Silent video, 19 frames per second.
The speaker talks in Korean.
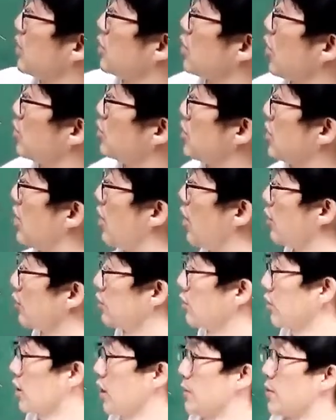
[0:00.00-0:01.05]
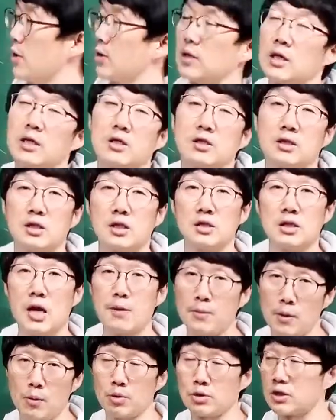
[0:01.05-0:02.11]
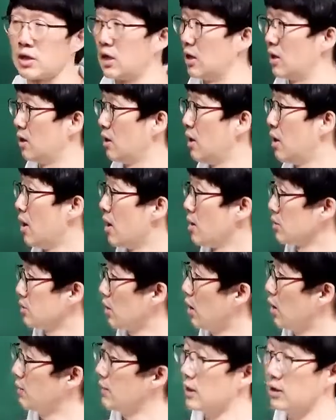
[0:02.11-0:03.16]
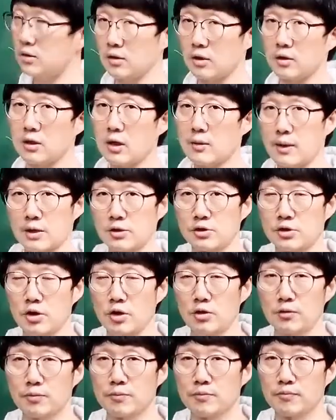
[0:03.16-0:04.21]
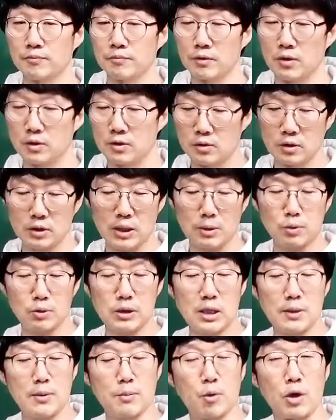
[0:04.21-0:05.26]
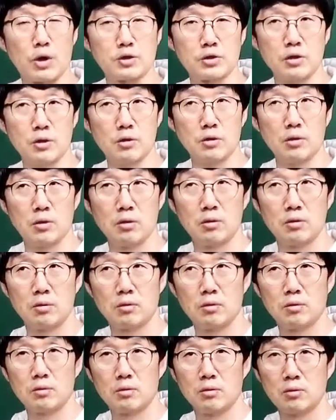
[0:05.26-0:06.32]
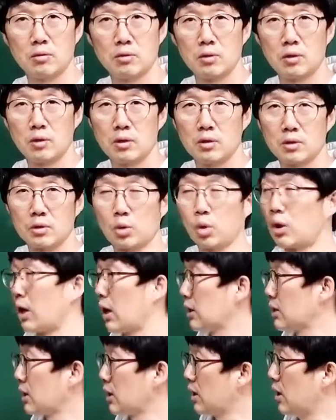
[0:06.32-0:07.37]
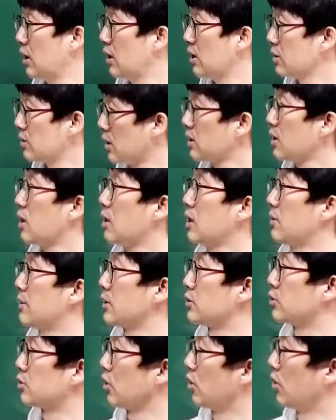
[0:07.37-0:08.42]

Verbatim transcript: 정서가 어떻게 변하는지를 살펴보자. 처음엔 들여다봤죠? 들여다본 다음에 뭐 했죠? 돌아가다가 생각을 해봤죠.